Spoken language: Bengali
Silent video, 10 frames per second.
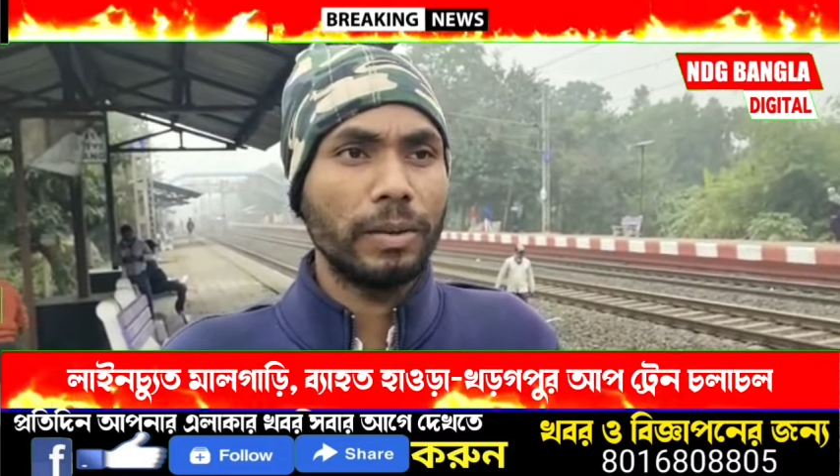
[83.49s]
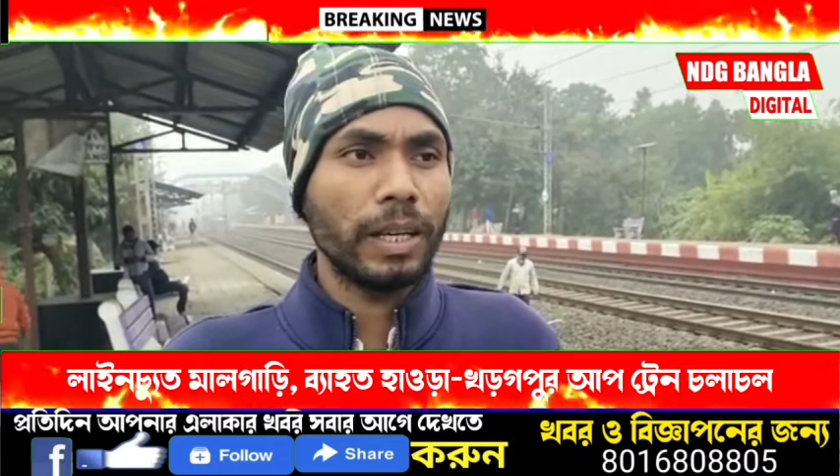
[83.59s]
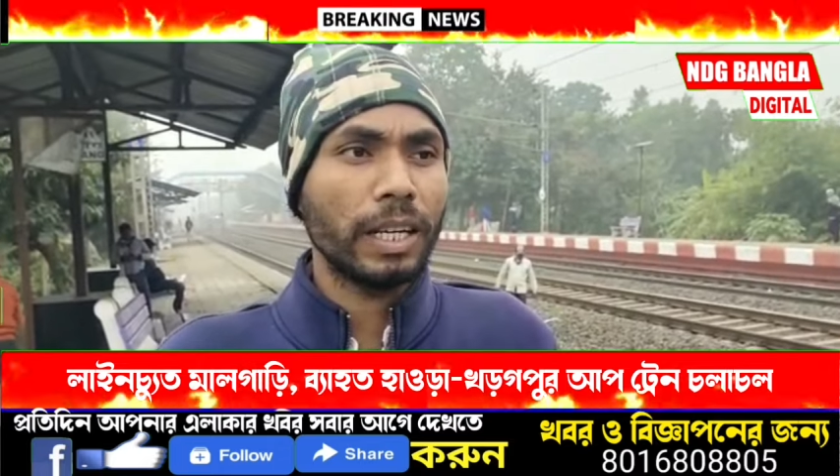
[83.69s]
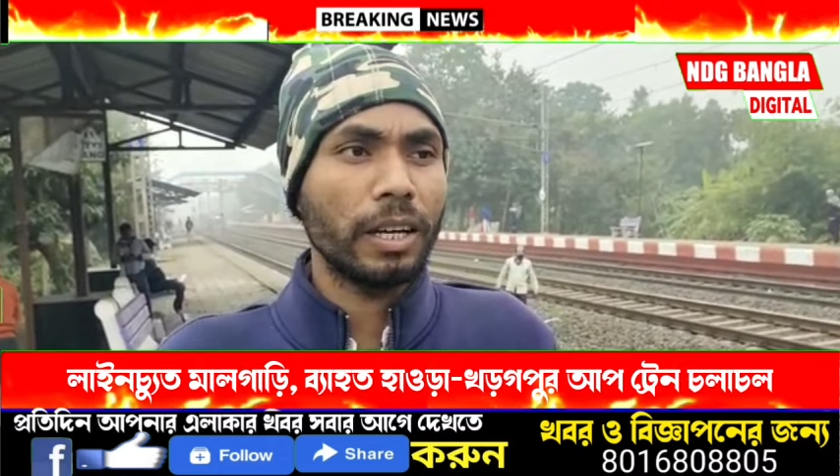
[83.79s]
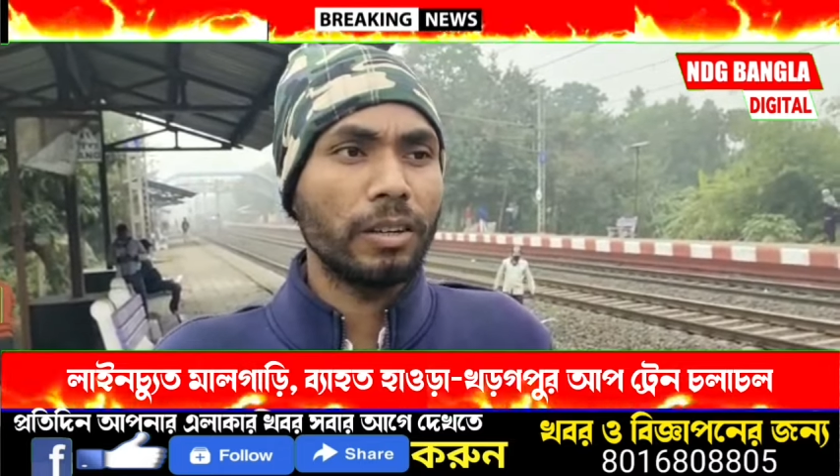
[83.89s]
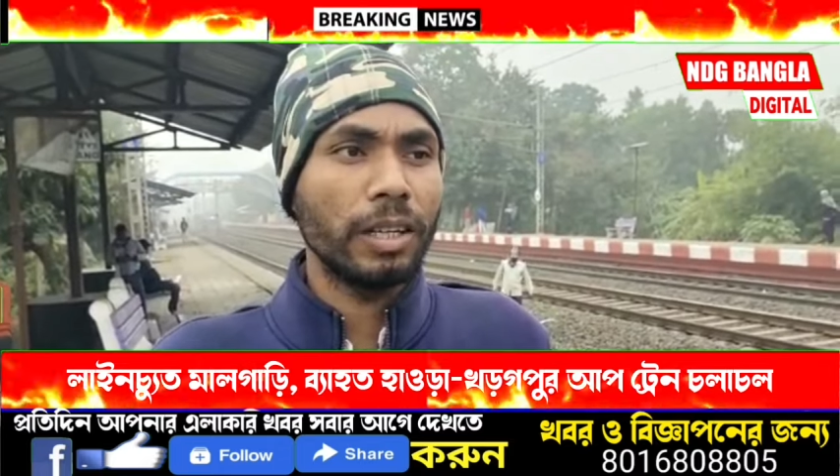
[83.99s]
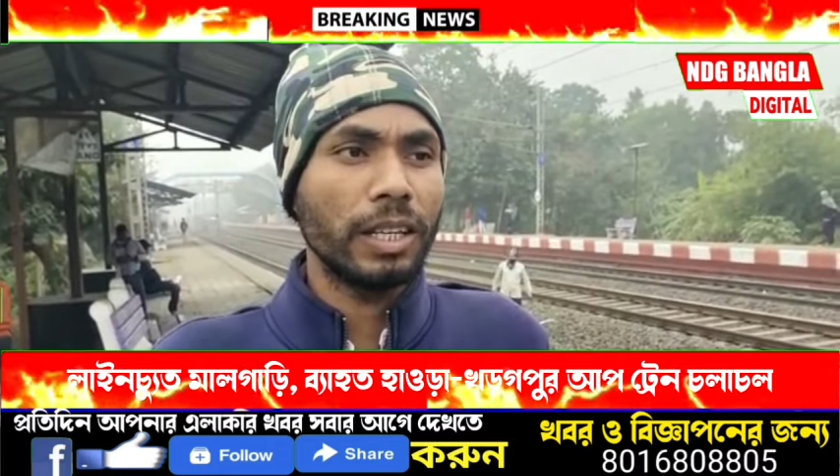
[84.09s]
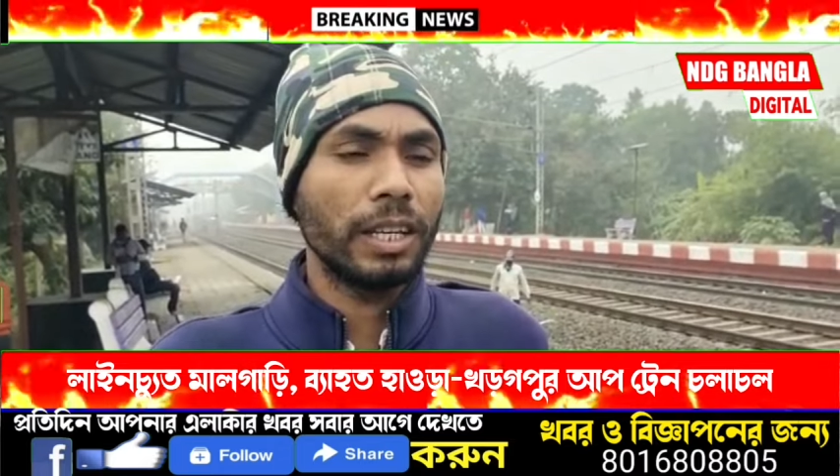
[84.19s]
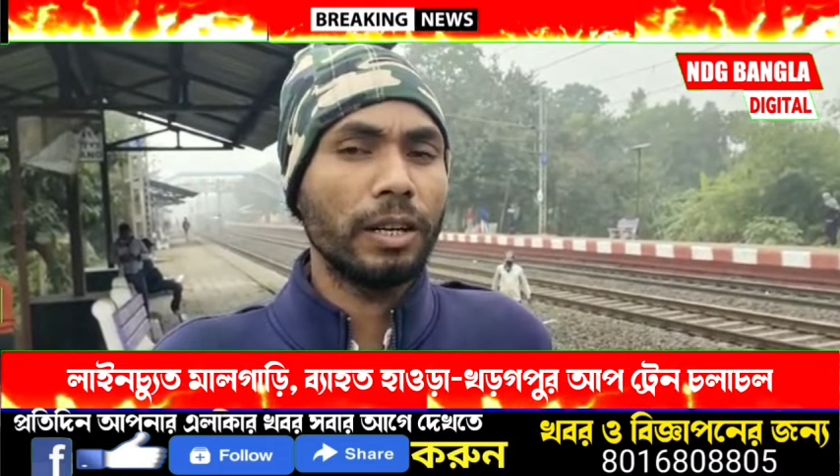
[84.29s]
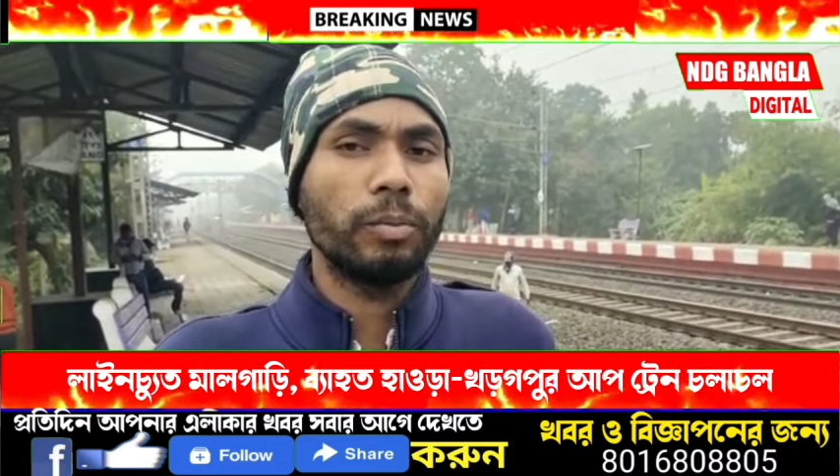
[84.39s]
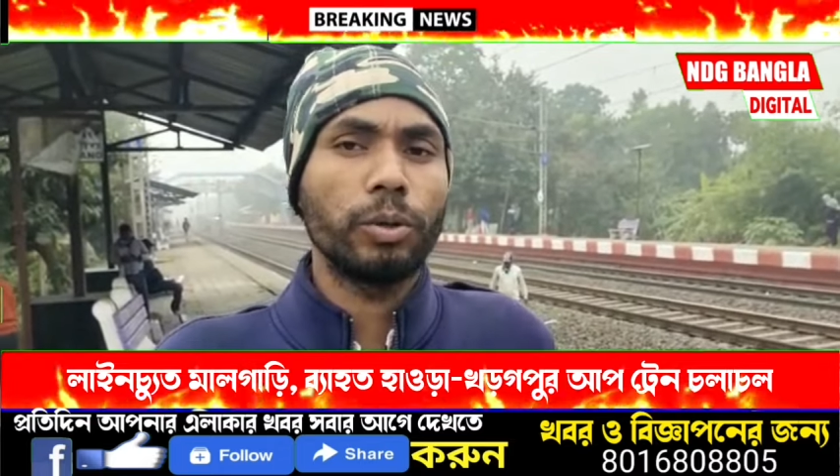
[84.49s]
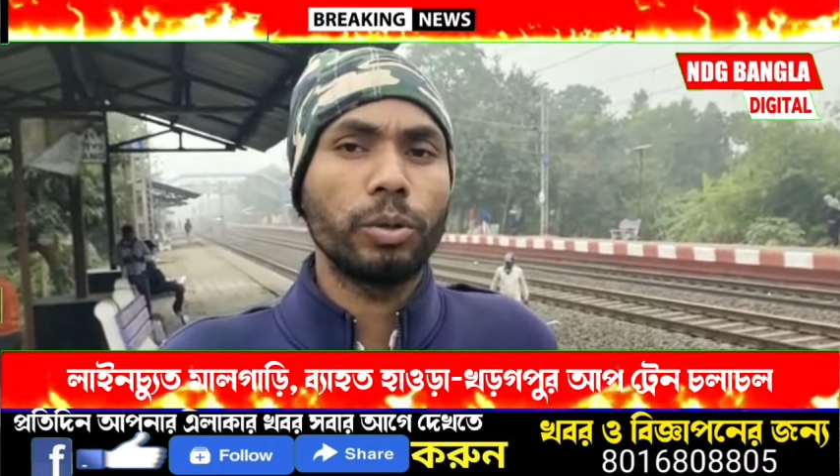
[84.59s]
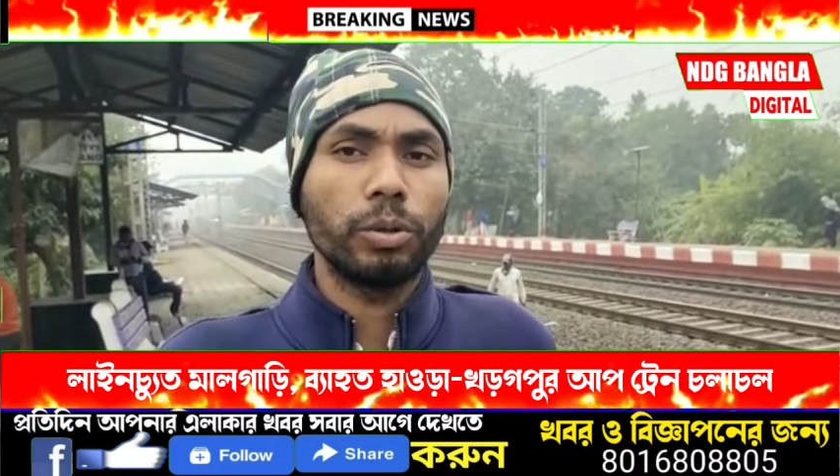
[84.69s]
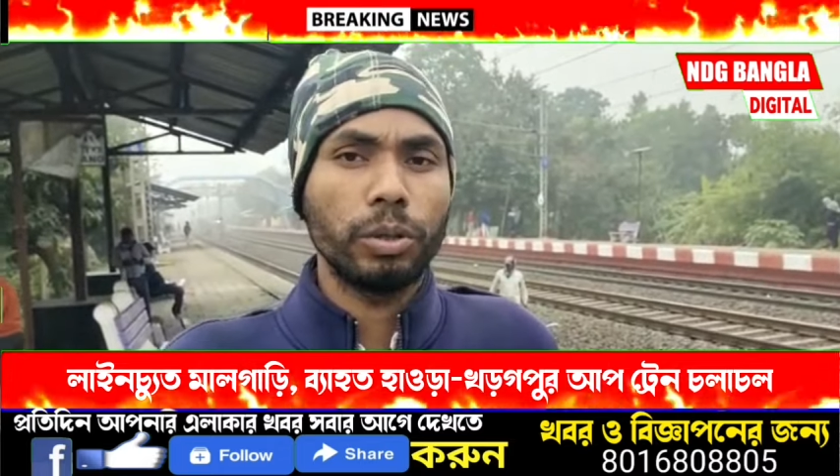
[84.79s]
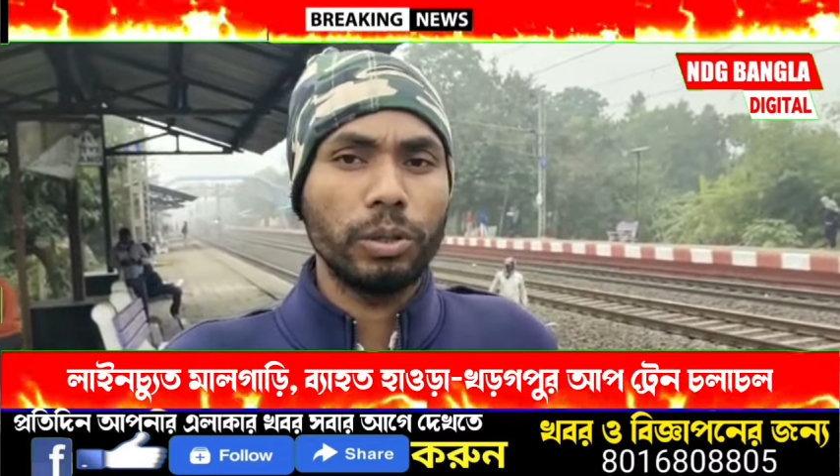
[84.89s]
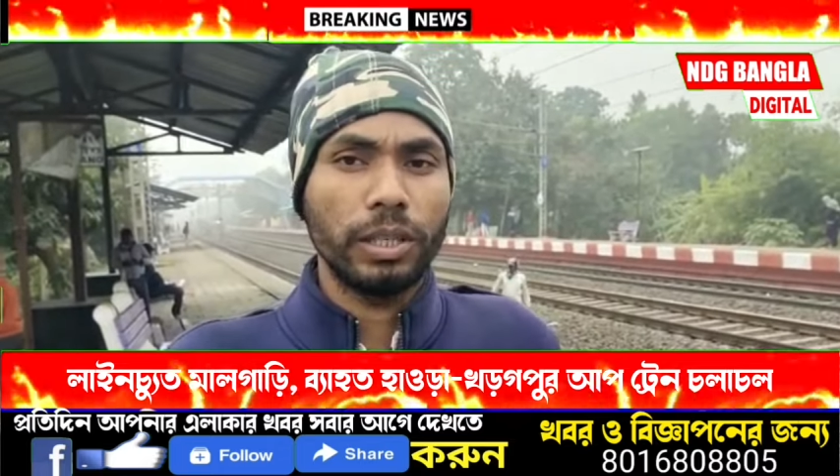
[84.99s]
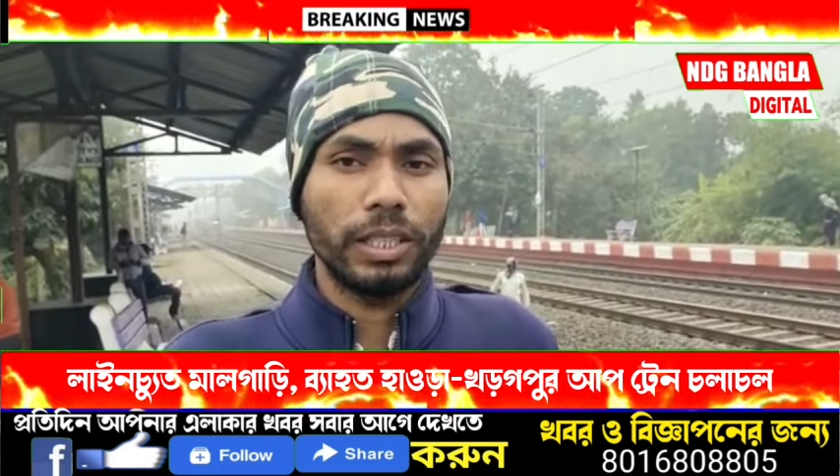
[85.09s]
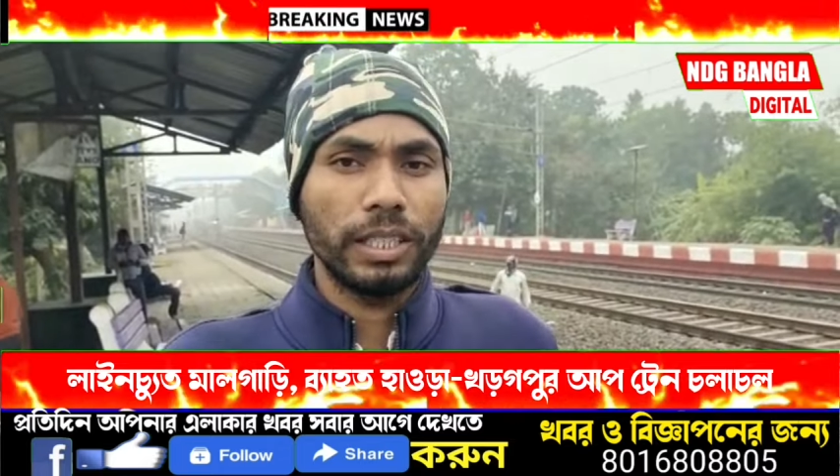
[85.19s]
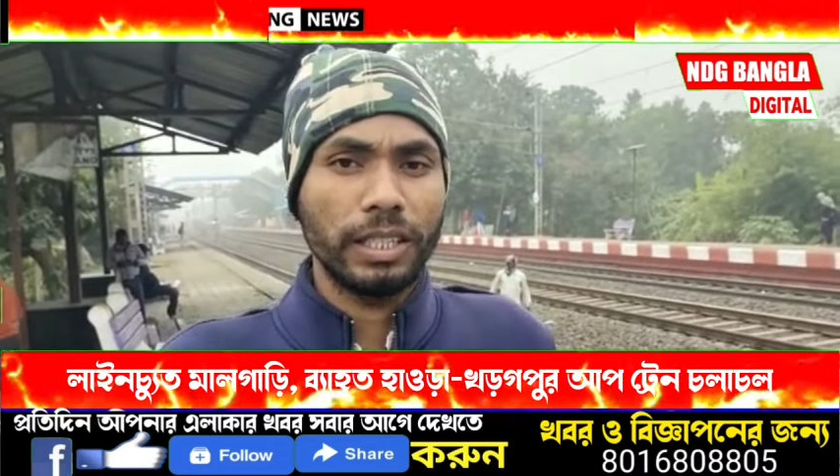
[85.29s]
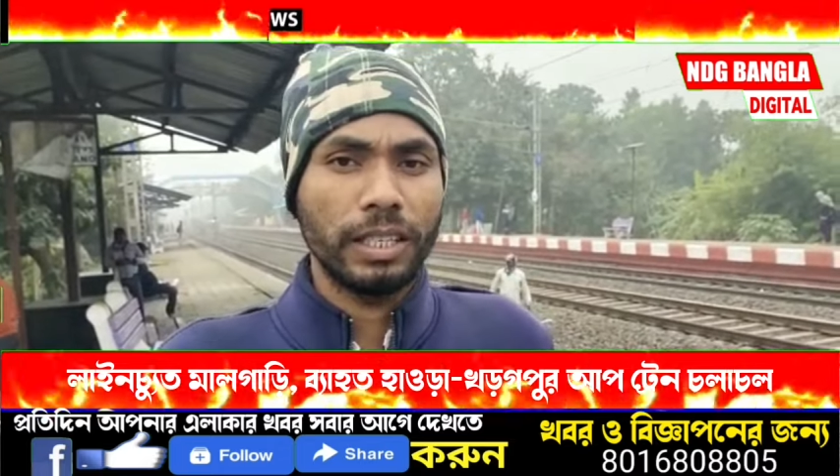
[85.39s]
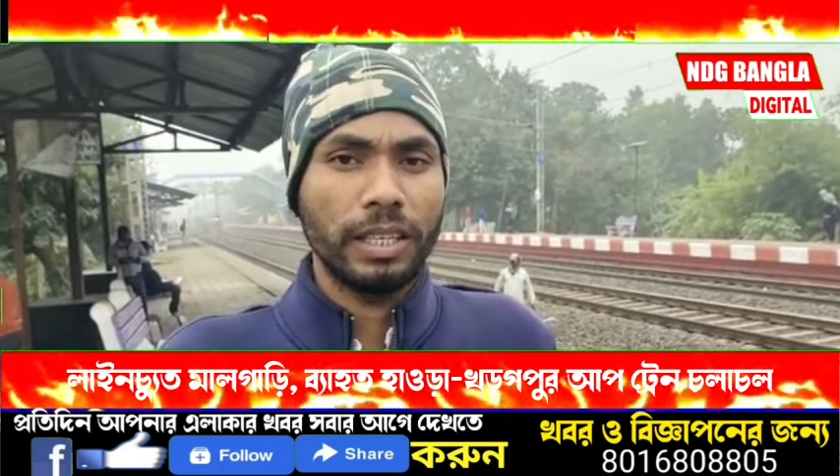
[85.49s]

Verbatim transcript: নেমে যাওয়ার কারণে রেলের প্রচুর ক্ষতি হয়েছে